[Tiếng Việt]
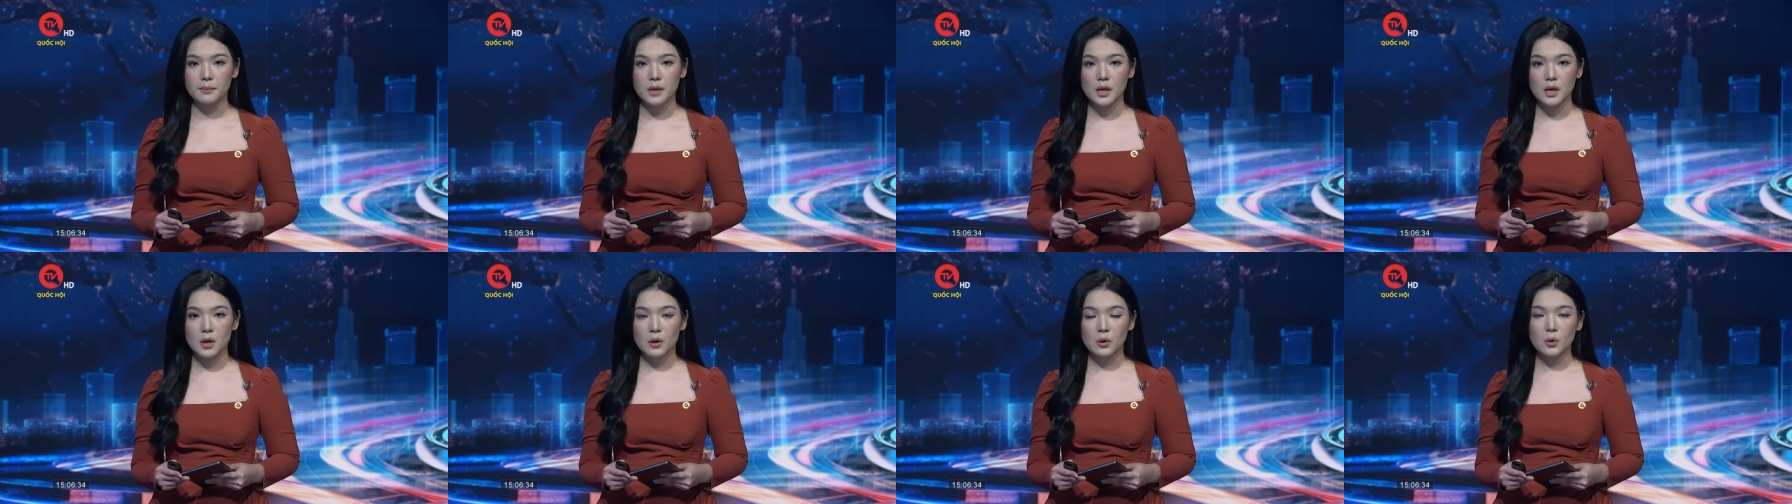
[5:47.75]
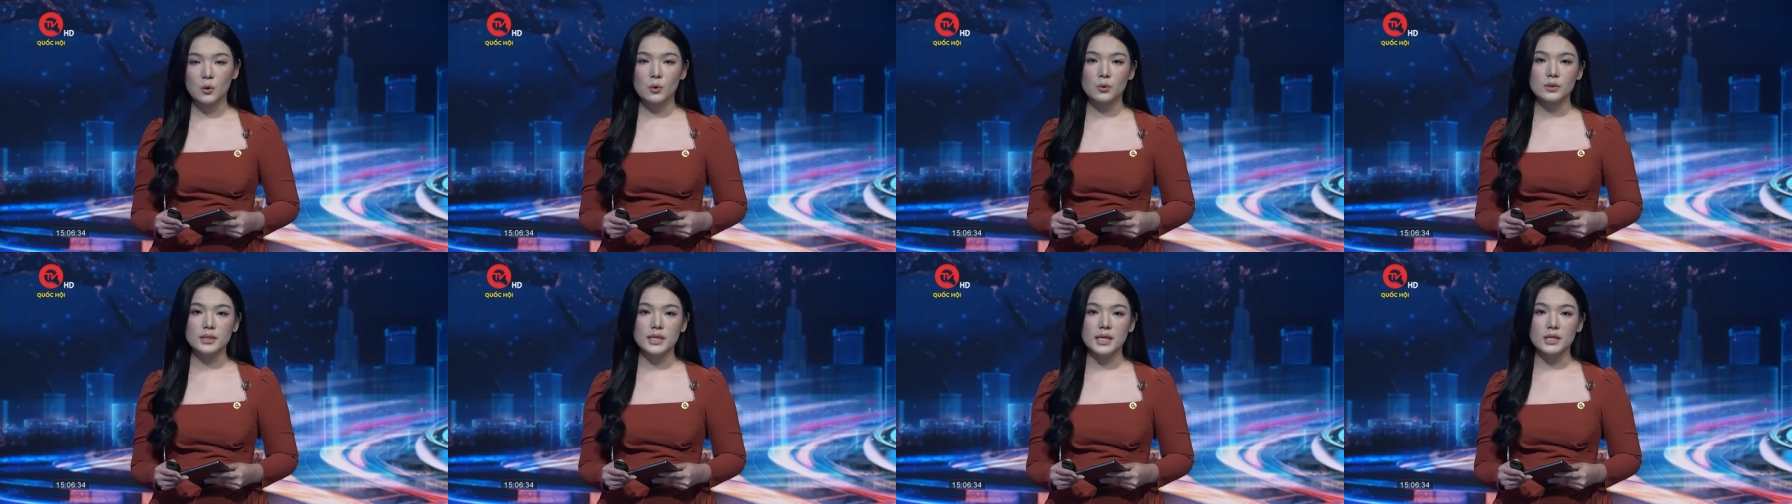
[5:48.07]
khu
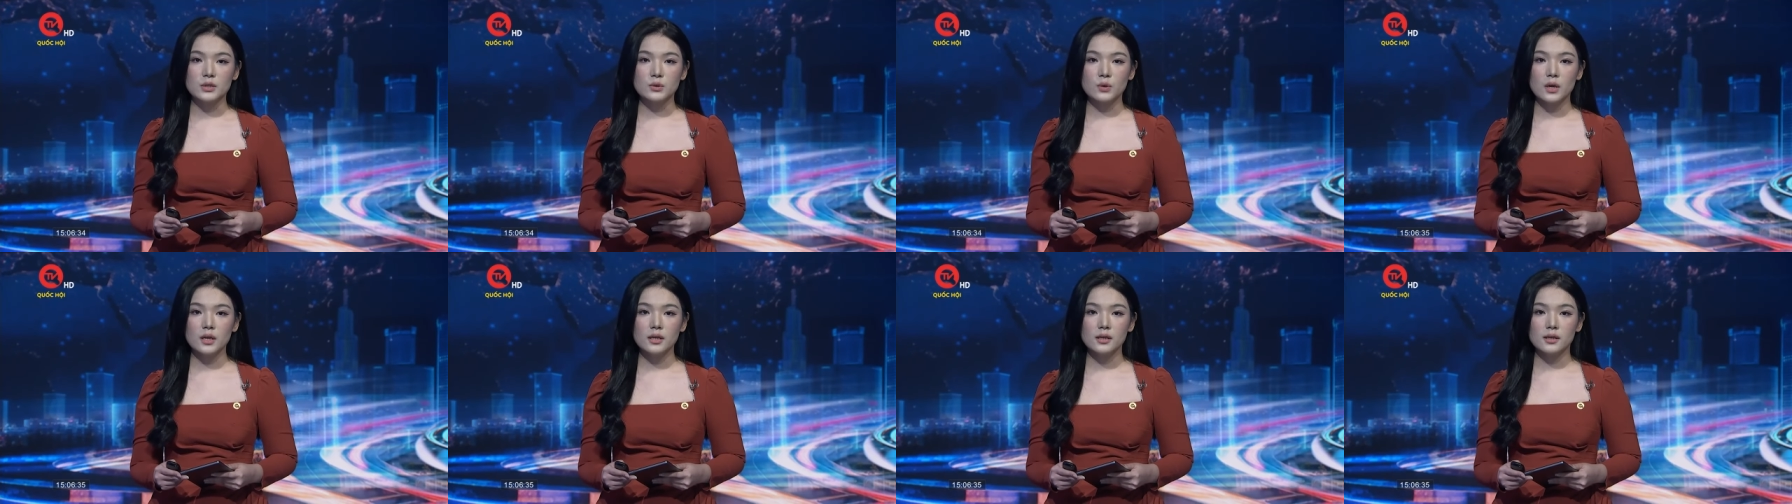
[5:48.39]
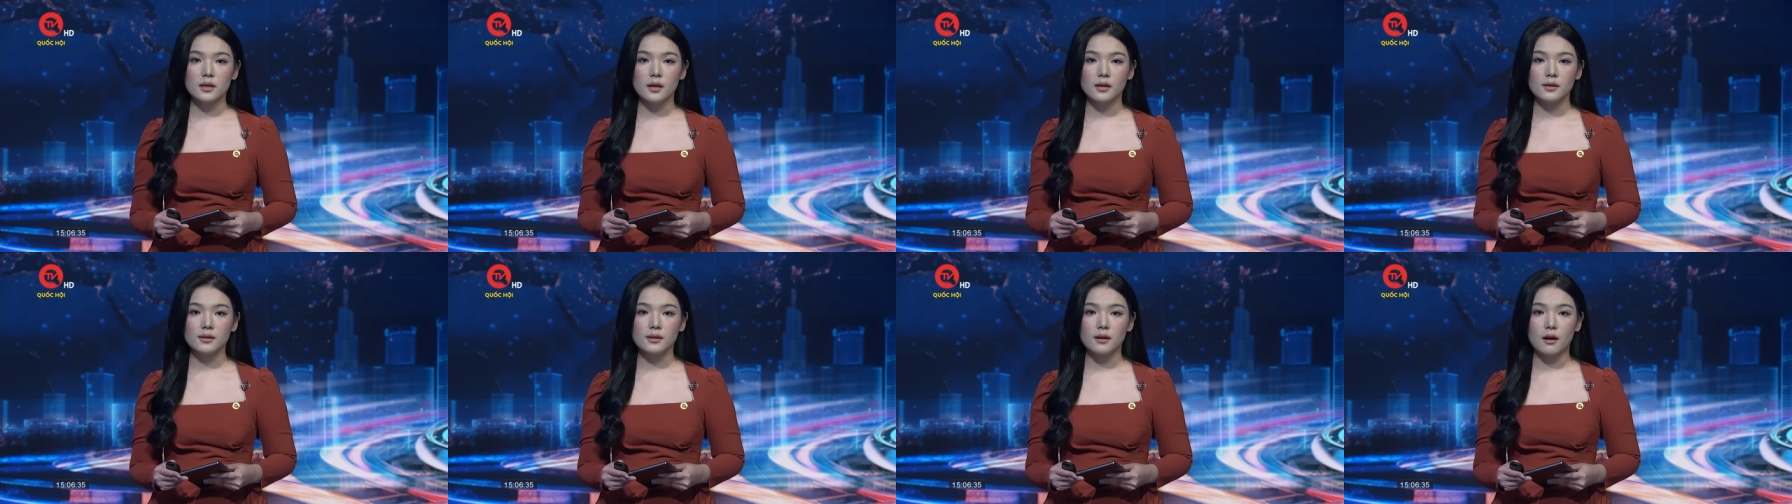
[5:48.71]
chế xuất
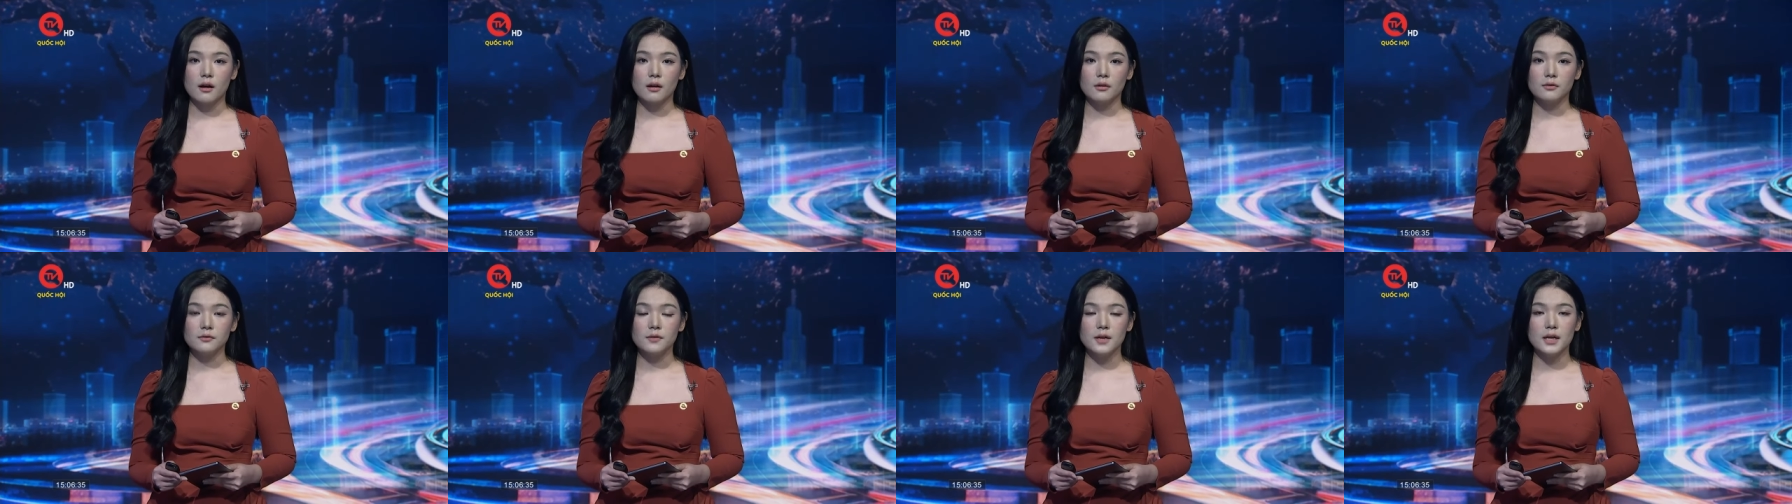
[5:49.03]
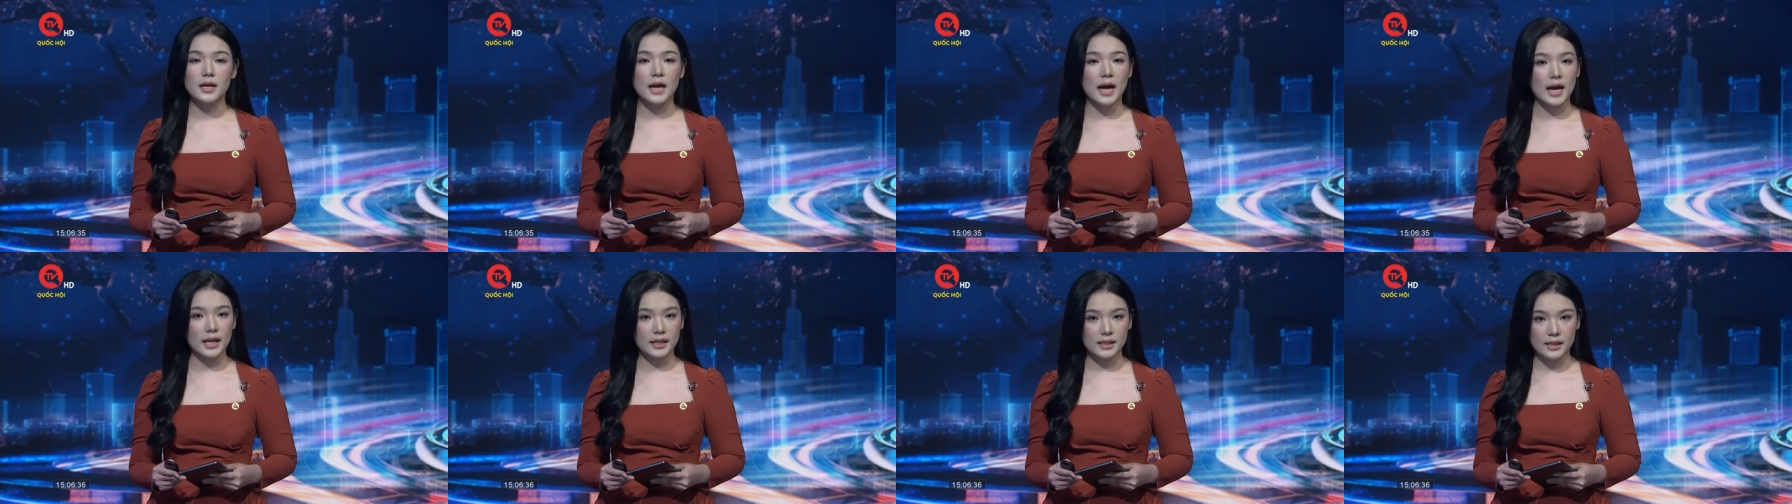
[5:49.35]
cần có phương
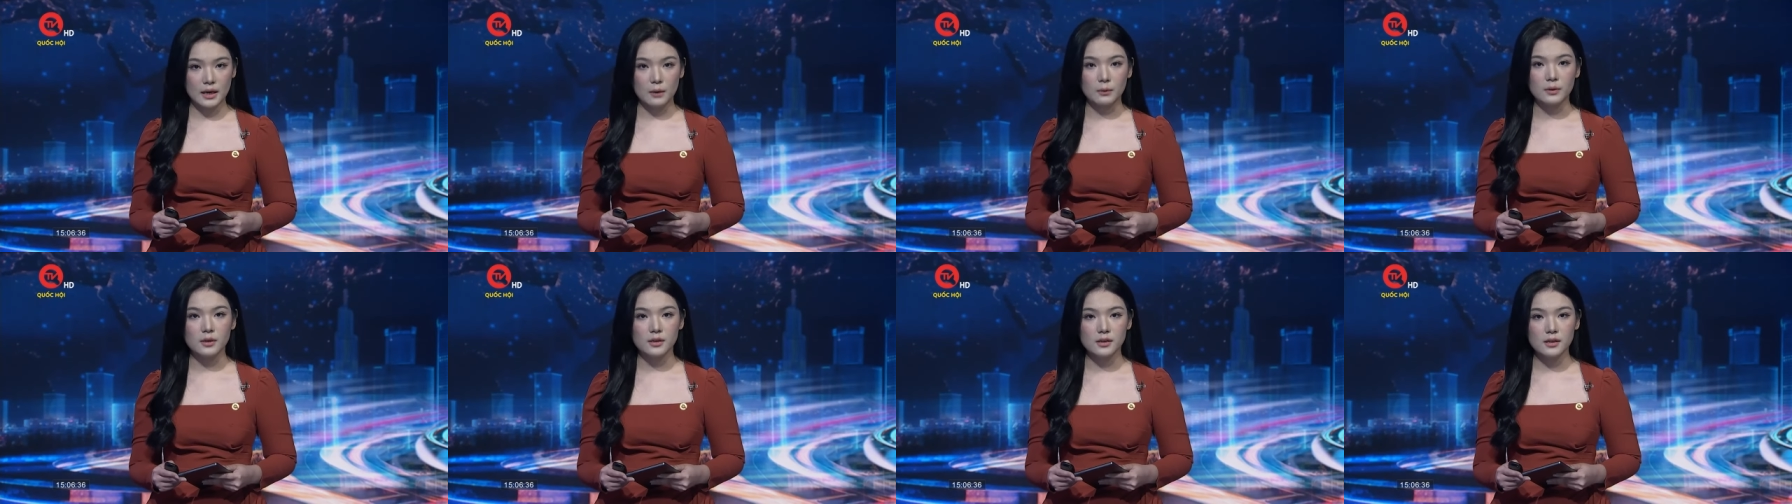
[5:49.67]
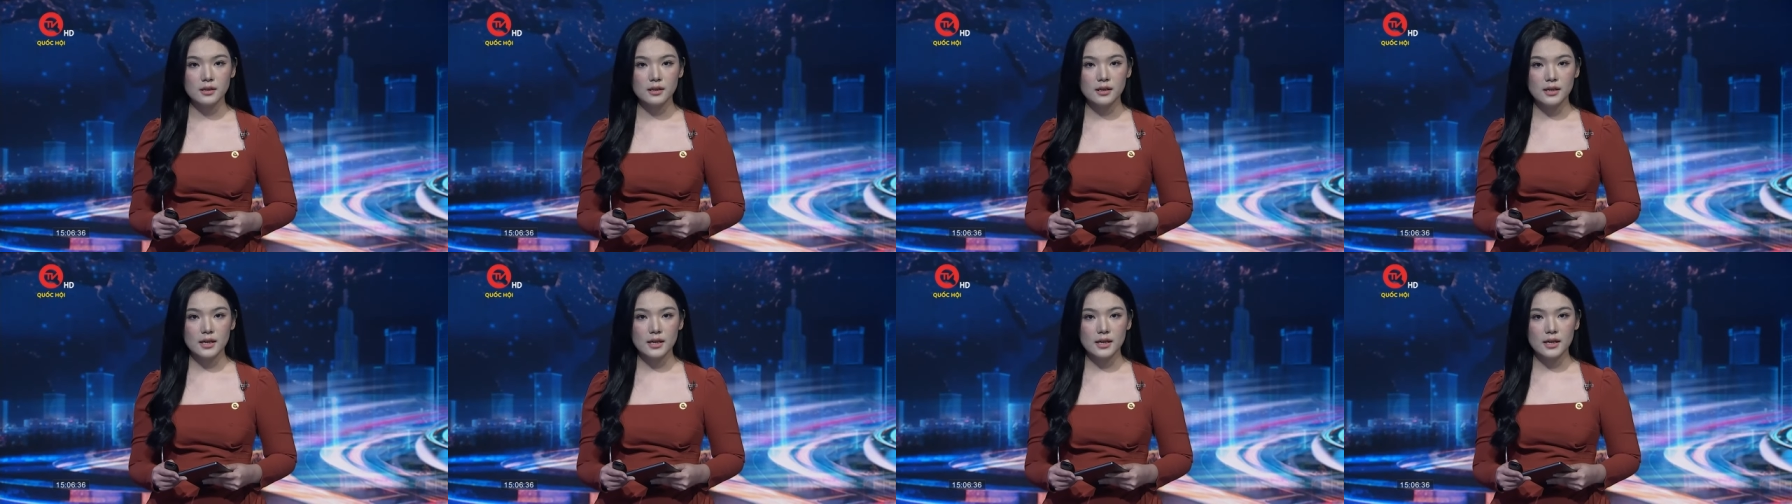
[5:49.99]
án tháo gỡ.